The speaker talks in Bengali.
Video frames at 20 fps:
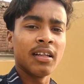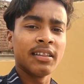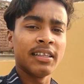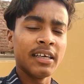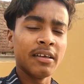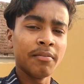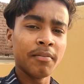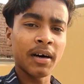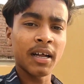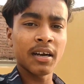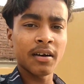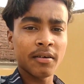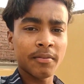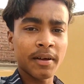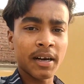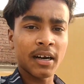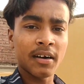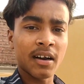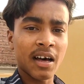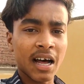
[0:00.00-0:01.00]
তিনবারের
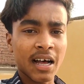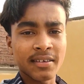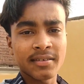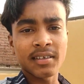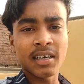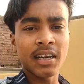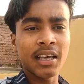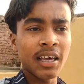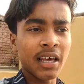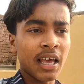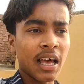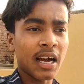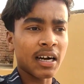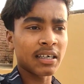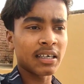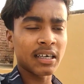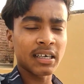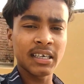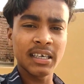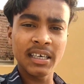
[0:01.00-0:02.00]
বেলা না আসলে
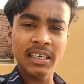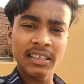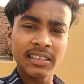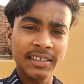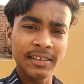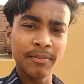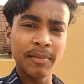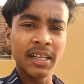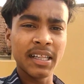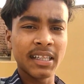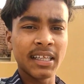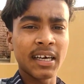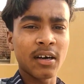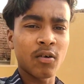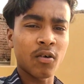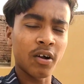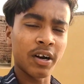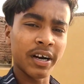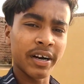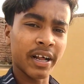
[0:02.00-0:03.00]
একটা কি জিমেল দিয়ে
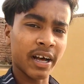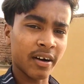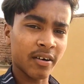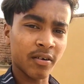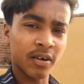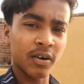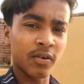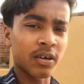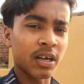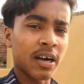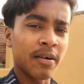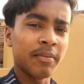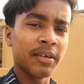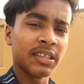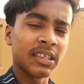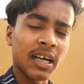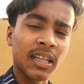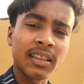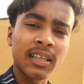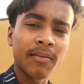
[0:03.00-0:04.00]
করে না করে ওটা আমি
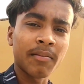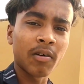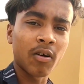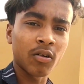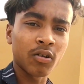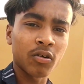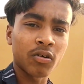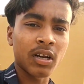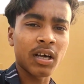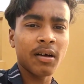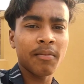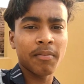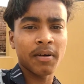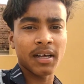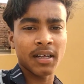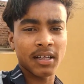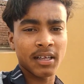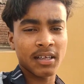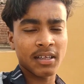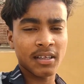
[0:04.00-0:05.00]
জানতাম না অতটা বা
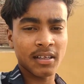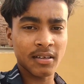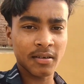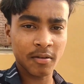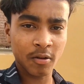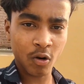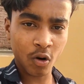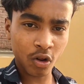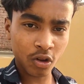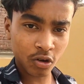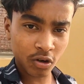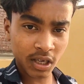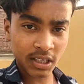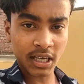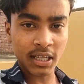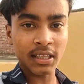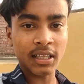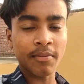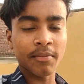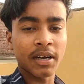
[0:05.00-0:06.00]
অতটা
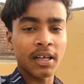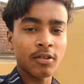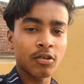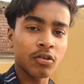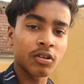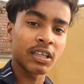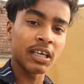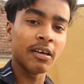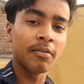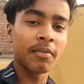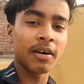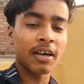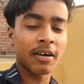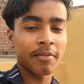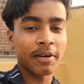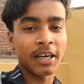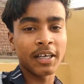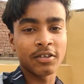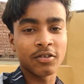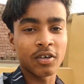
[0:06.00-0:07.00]
জানতাম না তো তিনবারের
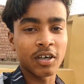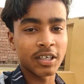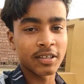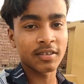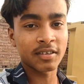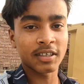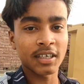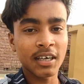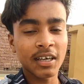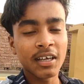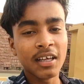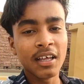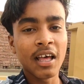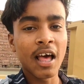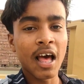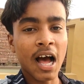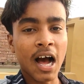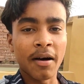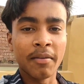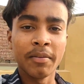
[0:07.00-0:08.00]
বেলা চলে এসছে
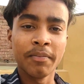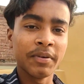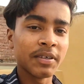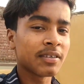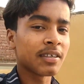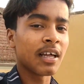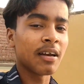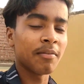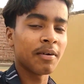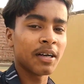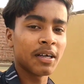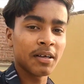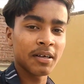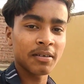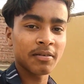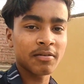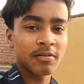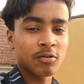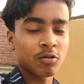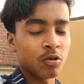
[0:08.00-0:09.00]
আমি বিশাল মানে
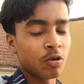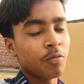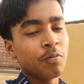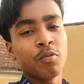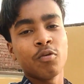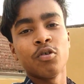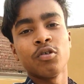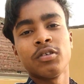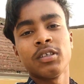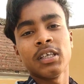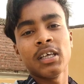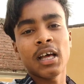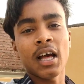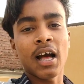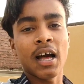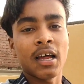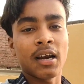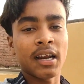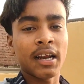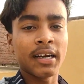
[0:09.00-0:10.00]
খুব খুশি
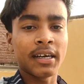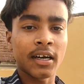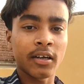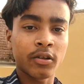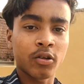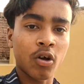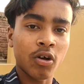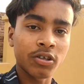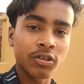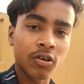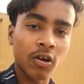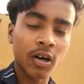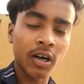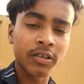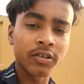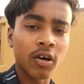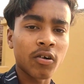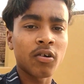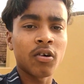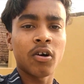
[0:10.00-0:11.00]
আর এটা দশ ডলার
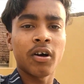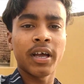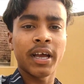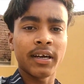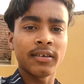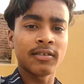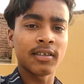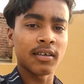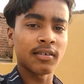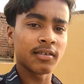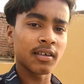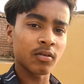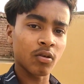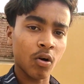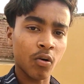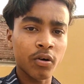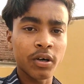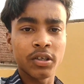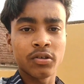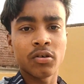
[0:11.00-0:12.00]
যখন হয় অ্যাডসেন্সে
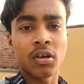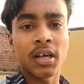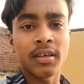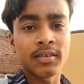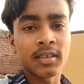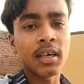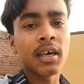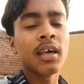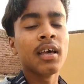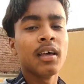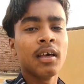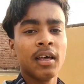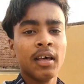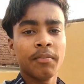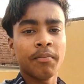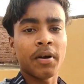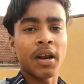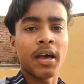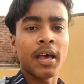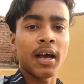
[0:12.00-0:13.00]
তখনই চলে আসে
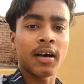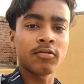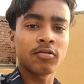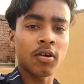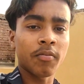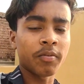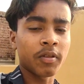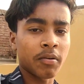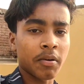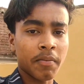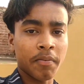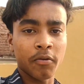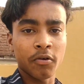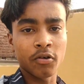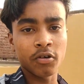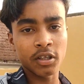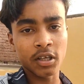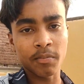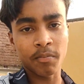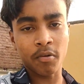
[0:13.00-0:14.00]
প্রায় এক সপ্তাহ বা
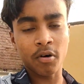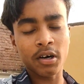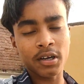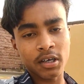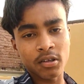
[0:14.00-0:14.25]
পনেরো দিন পর